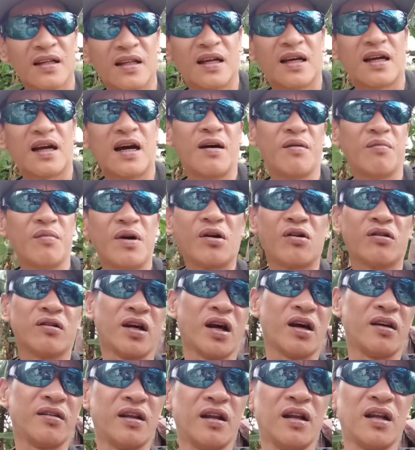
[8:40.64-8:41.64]
Tara, meron
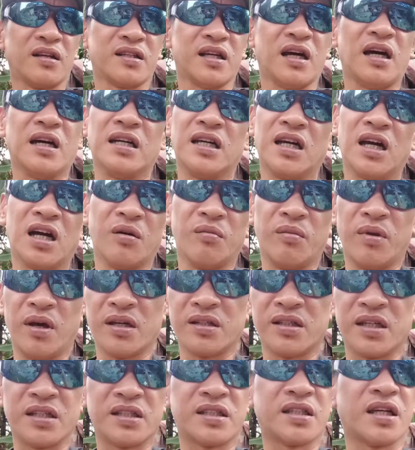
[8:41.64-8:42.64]
tayong dala sa kanyang
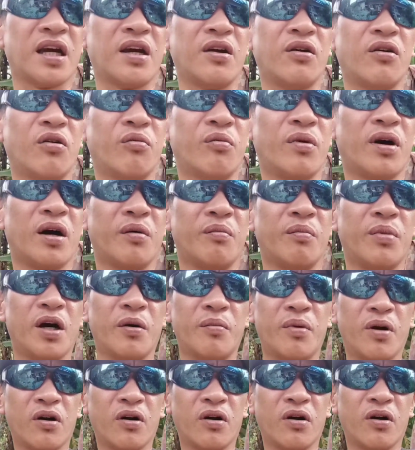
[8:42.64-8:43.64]
blessings ngayon, mga
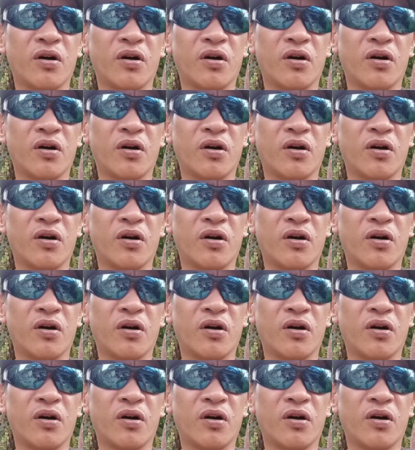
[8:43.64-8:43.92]
bebe ko.